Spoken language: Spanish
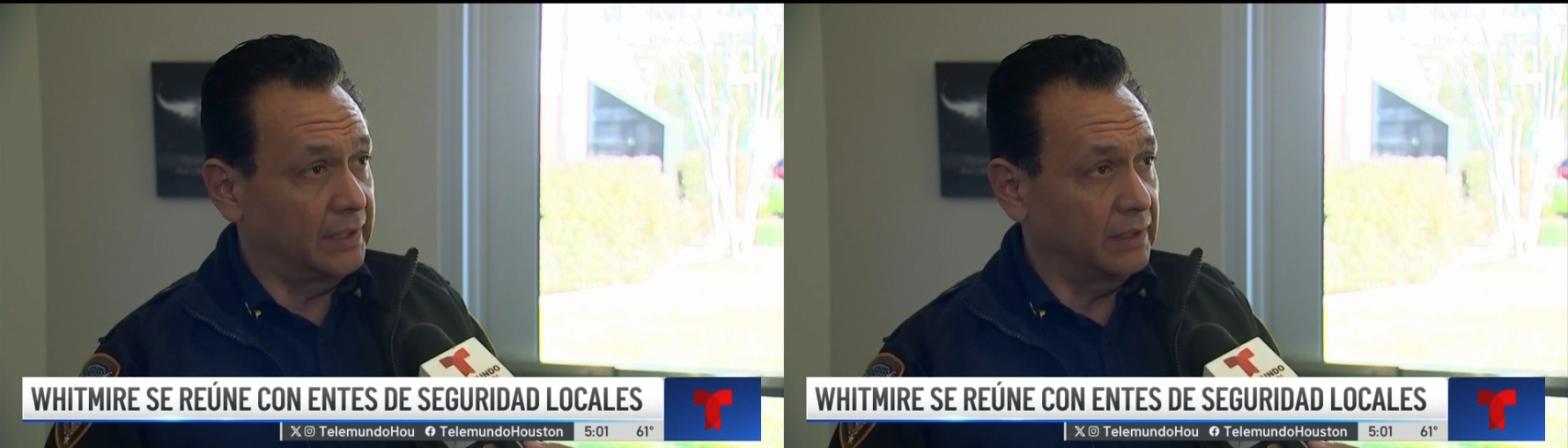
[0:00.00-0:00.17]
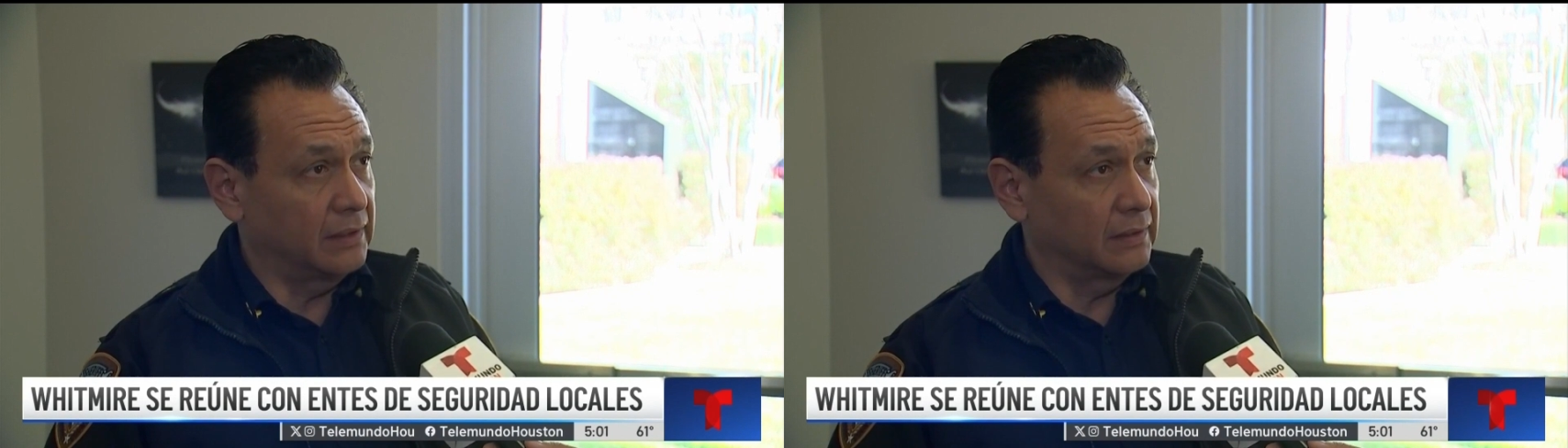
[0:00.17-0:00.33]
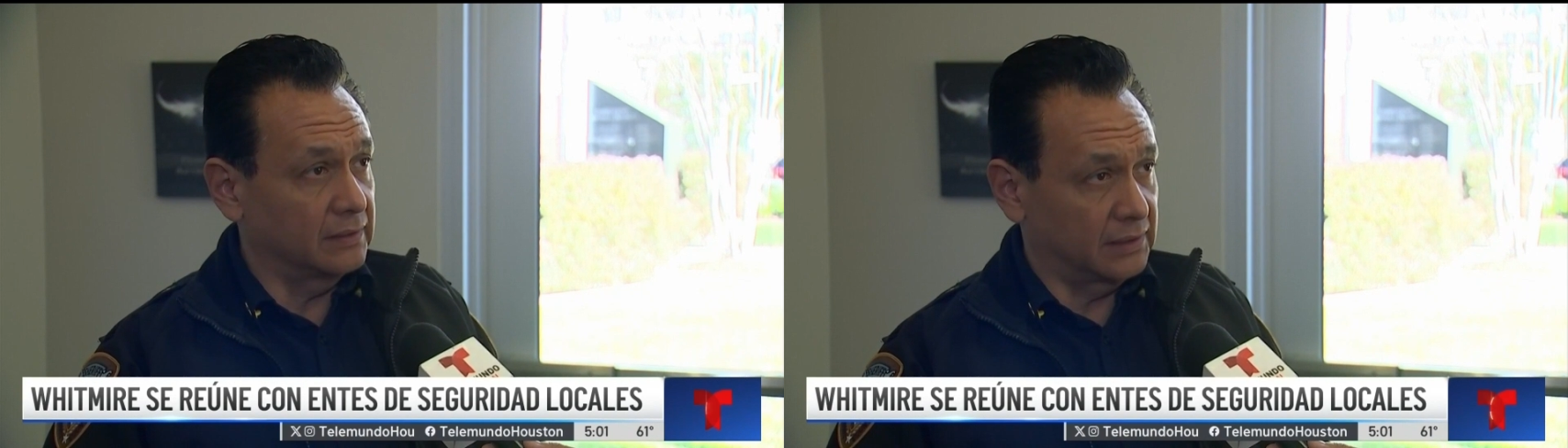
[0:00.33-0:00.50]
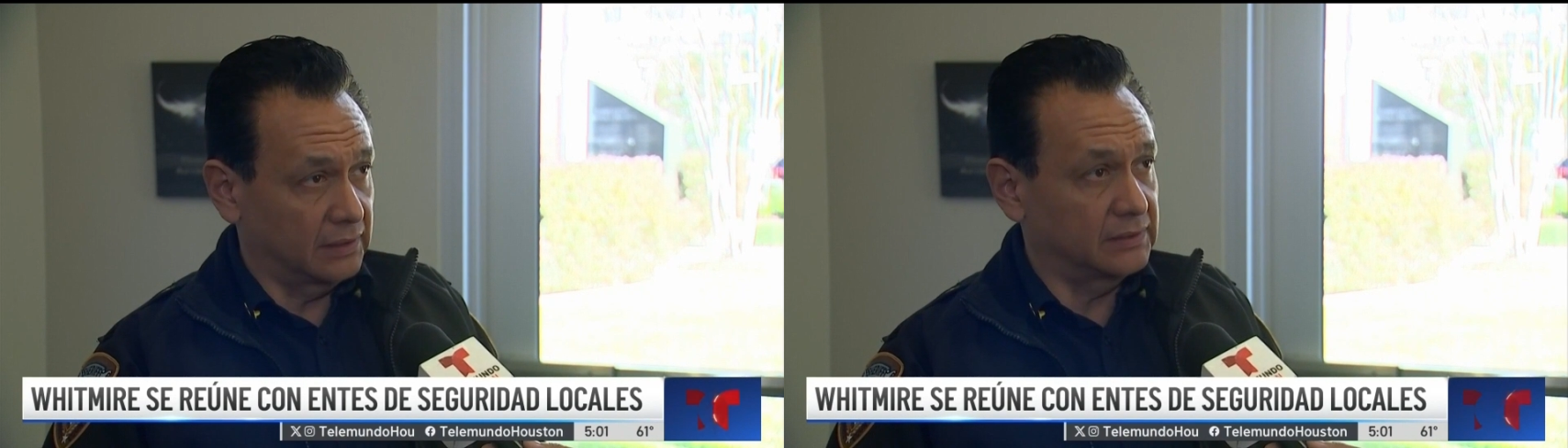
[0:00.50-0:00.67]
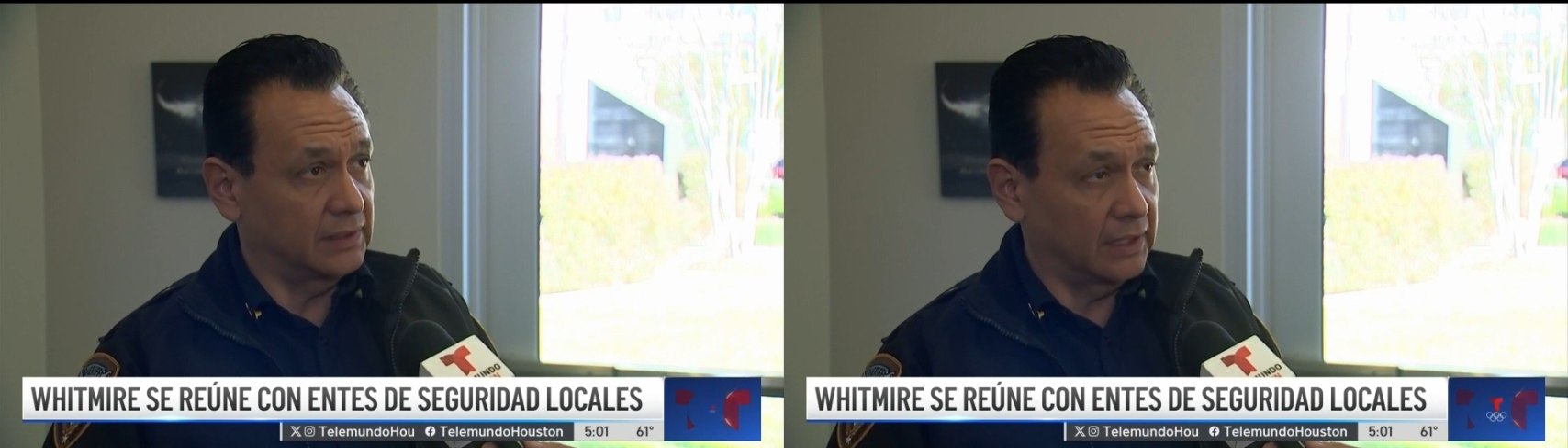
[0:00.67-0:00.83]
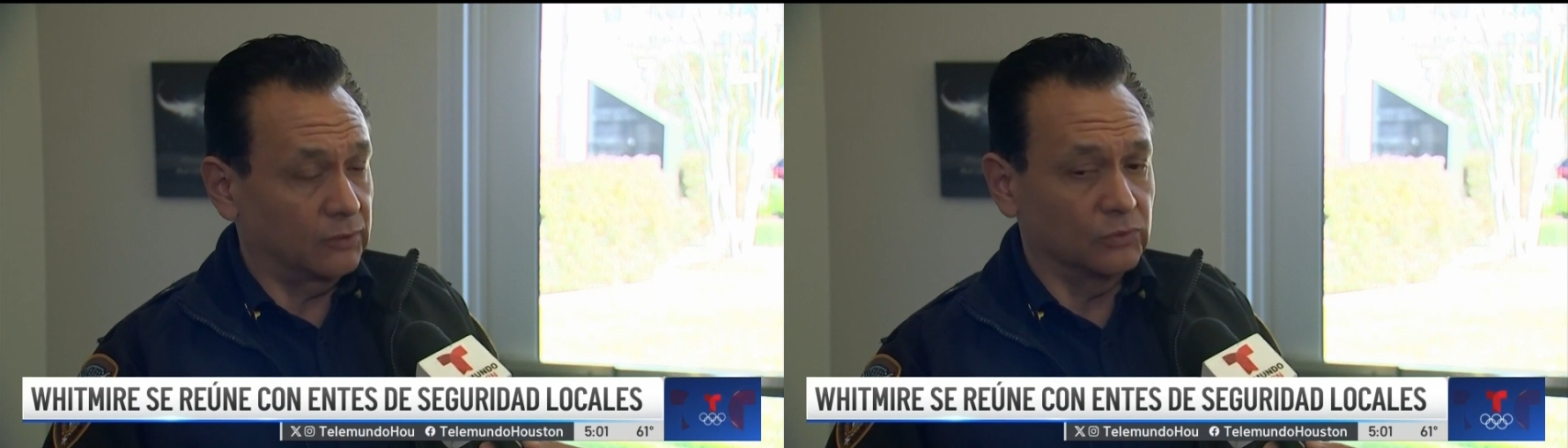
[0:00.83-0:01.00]
a alguien, se
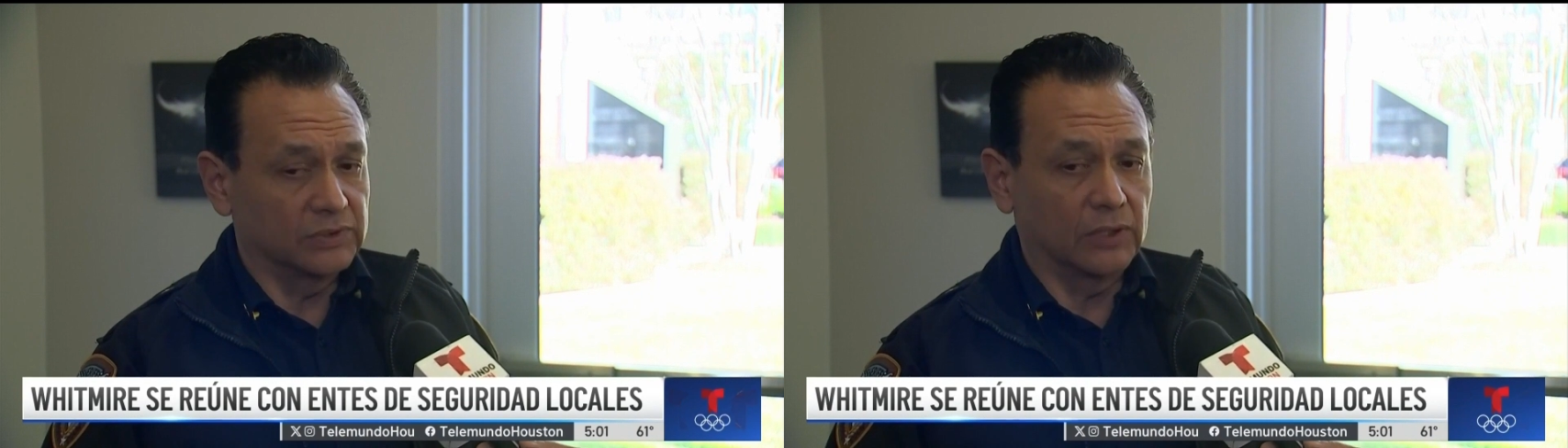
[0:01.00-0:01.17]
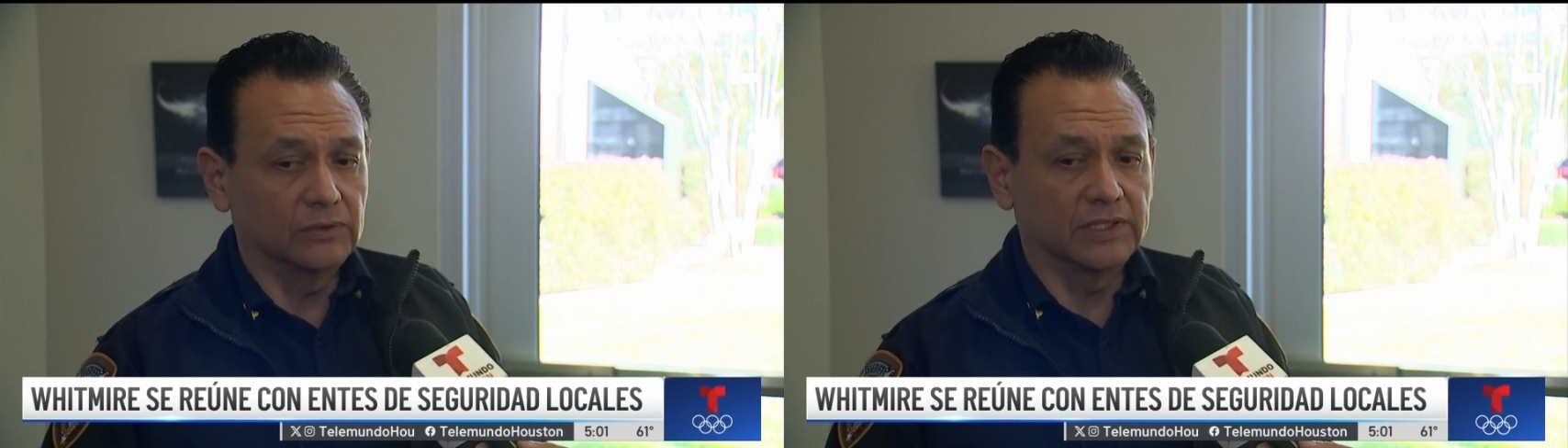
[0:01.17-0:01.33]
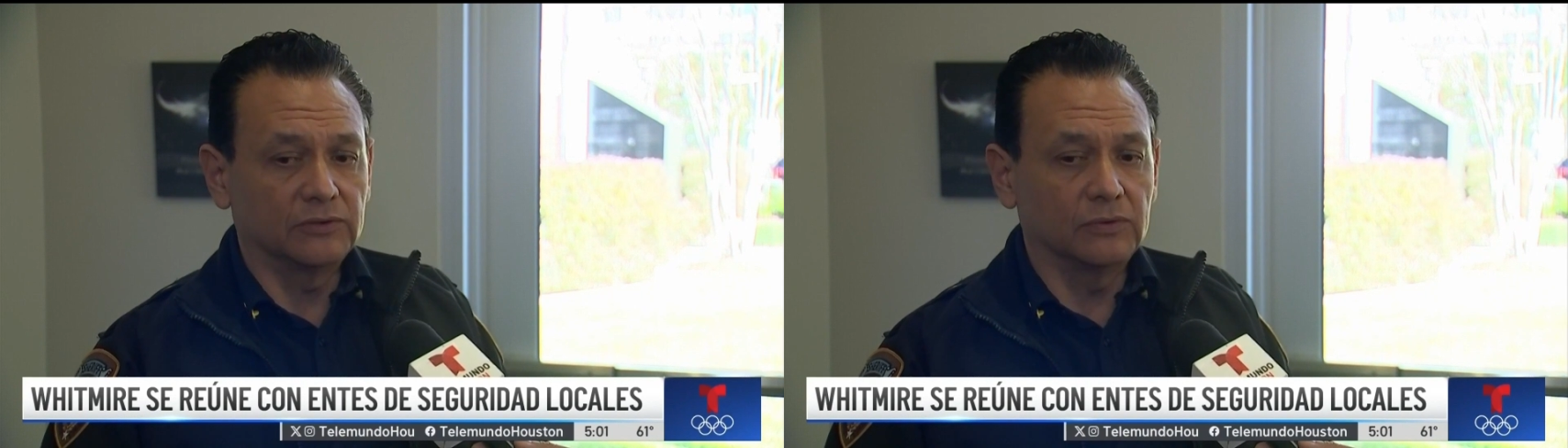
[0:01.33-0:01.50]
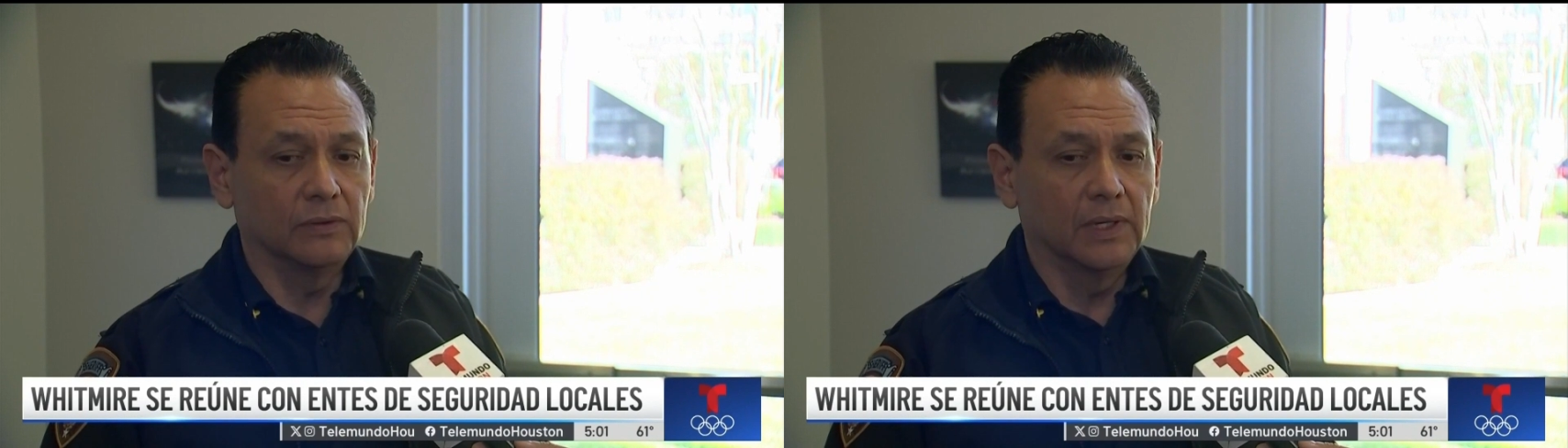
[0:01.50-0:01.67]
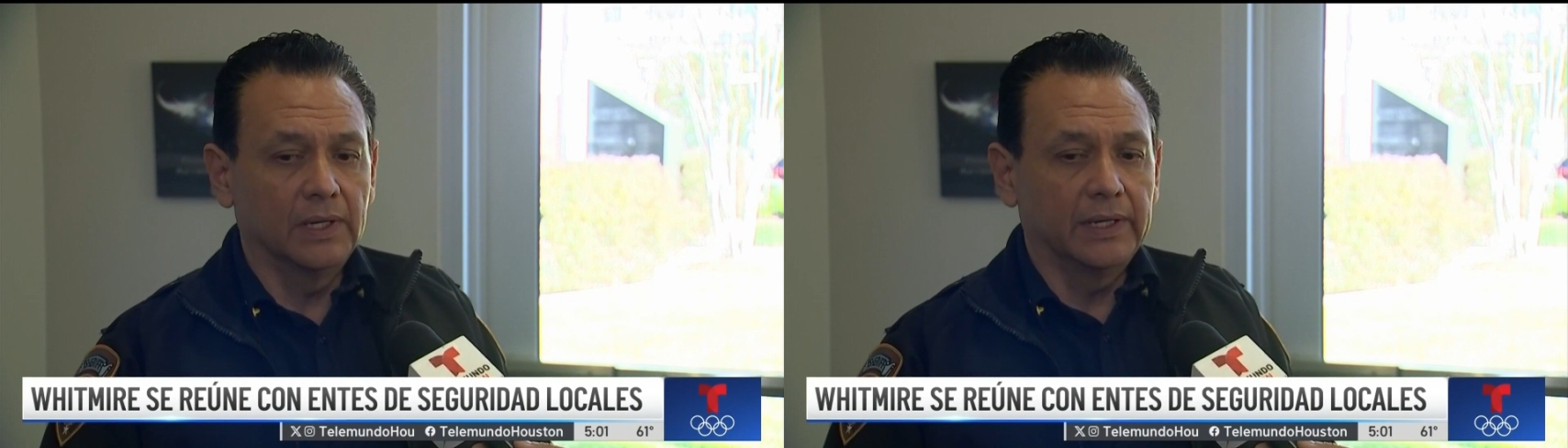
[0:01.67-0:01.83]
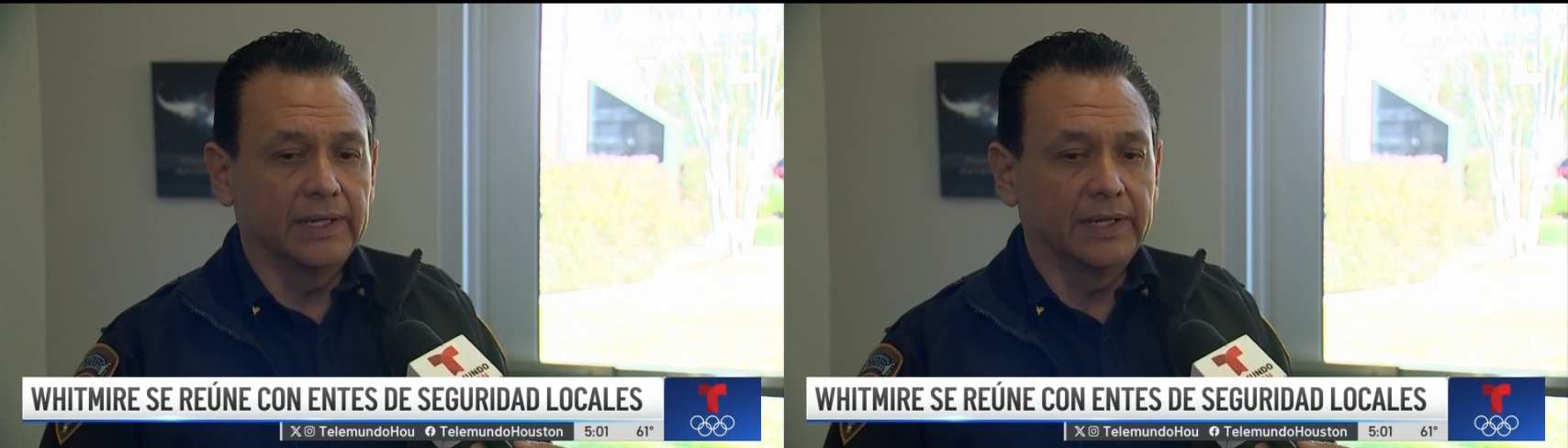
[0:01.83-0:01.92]
están acusados de eso,